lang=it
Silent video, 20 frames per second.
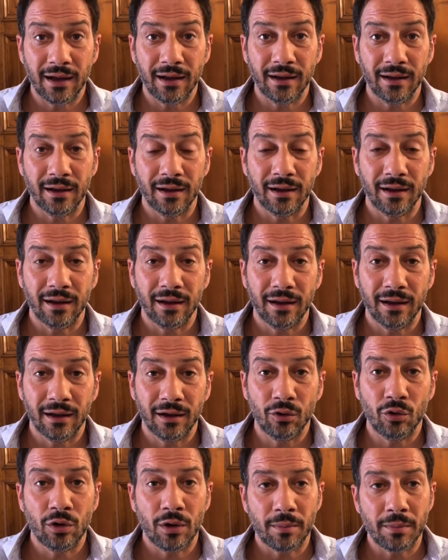Eh,
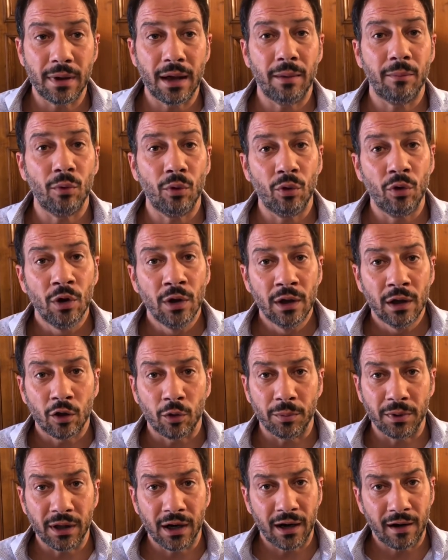noi abbiamo
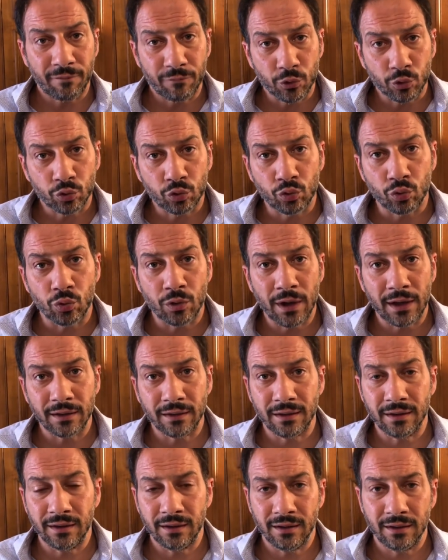dire, la fortuna
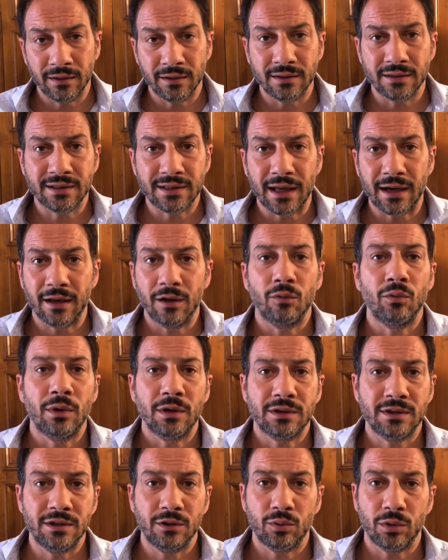di, di stare in
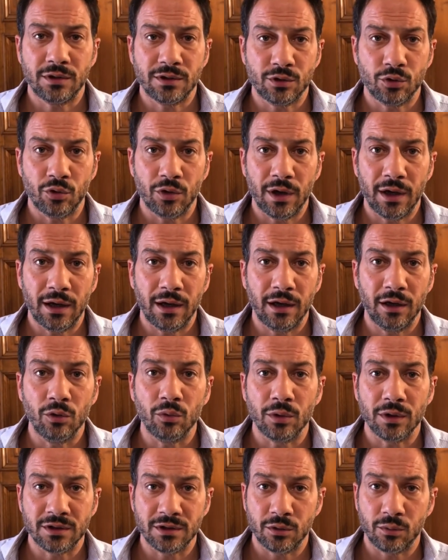una, in
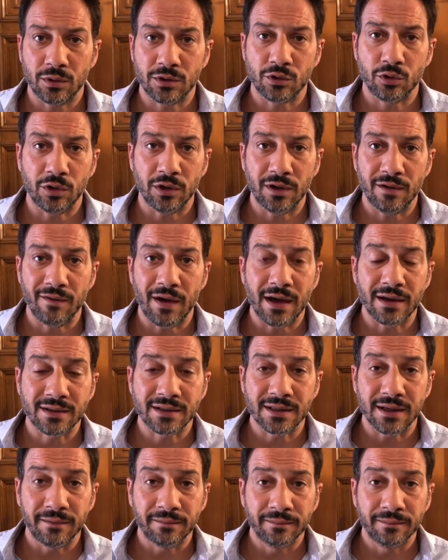una, situazione, diversa.